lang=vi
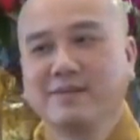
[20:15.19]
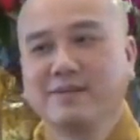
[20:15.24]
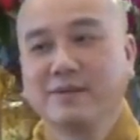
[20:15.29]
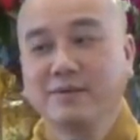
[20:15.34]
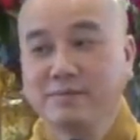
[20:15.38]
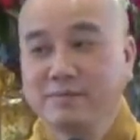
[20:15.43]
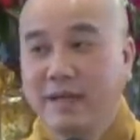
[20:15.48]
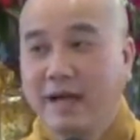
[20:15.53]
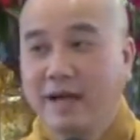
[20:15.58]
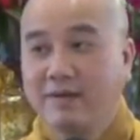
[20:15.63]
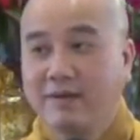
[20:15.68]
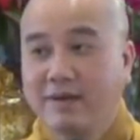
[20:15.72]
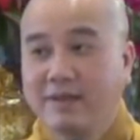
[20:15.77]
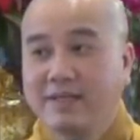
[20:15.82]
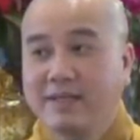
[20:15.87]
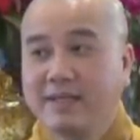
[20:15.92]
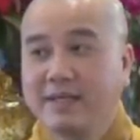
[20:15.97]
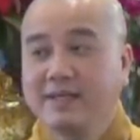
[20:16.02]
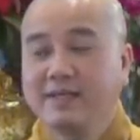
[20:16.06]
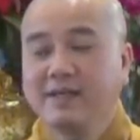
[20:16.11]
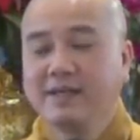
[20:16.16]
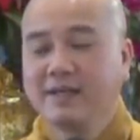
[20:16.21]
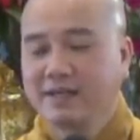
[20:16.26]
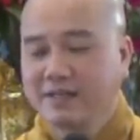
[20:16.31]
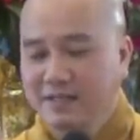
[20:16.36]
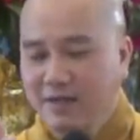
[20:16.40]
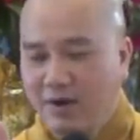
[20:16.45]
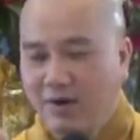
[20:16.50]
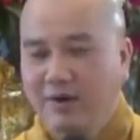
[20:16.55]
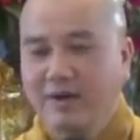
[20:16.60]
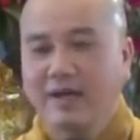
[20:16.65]
trung đạo là gì
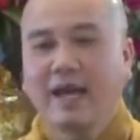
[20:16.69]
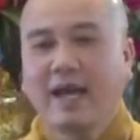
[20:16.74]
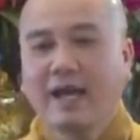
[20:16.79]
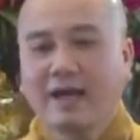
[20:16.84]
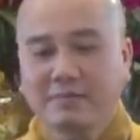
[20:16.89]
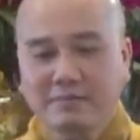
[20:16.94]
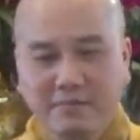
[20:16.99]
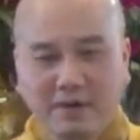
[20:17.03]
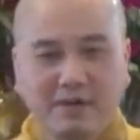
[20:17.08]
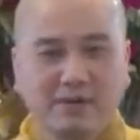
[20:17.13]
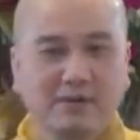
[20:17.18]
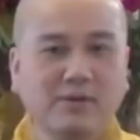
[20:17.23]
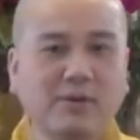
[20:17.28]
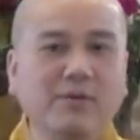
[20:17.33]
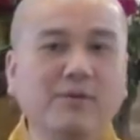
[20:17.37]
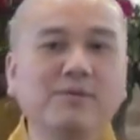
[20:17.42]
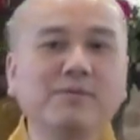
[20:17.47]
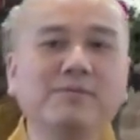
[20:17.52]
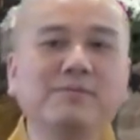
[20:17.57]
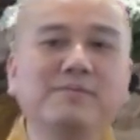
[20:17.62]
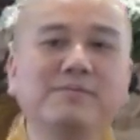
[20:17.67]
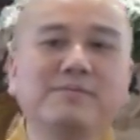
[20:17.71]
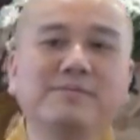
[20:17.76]
đói ăn mệt ngủ